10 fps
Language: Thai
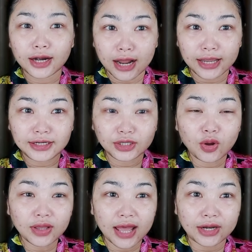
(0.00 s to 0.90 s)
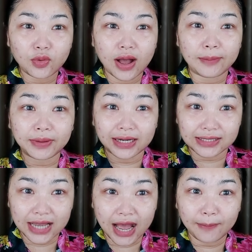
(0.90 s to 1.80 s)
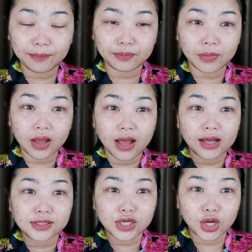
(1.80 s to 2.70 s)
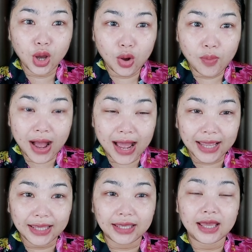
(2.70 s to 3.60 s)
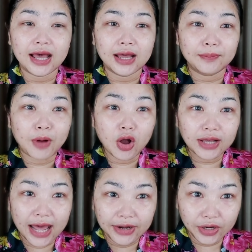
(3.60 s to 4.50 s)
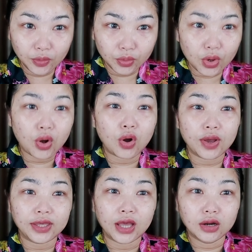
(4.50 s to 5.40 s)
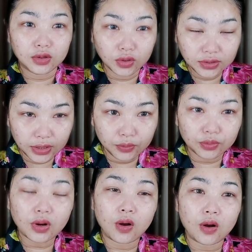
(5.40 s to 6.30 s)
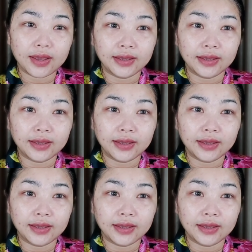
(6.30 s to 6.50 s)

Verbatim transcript: ใครที่ต้องการความกระชับ ชะลอวัย ป้องกันริ้วรอย ลดริ้วรอย